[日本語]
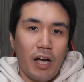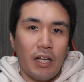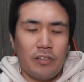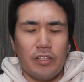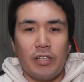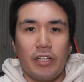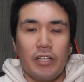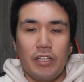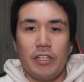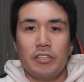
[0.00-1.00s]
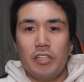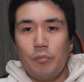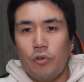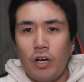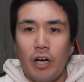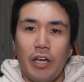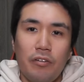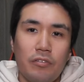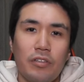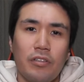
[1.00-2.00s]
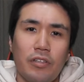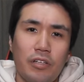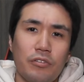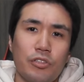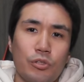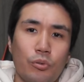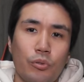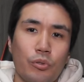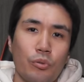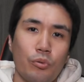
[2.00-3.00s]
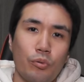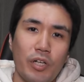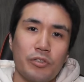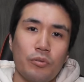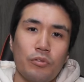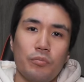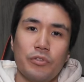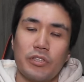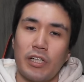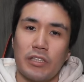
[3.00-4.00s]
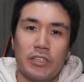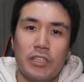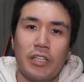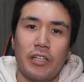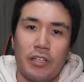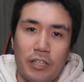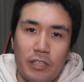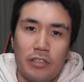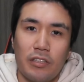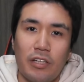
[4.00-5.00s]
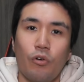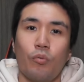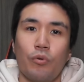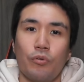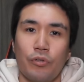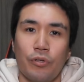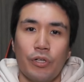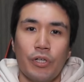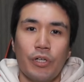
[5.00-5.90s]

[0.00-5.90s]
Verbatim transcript: 安定的にいつでも買えるっていう状況はちょっと難しいんじゃないかなって思うのよ。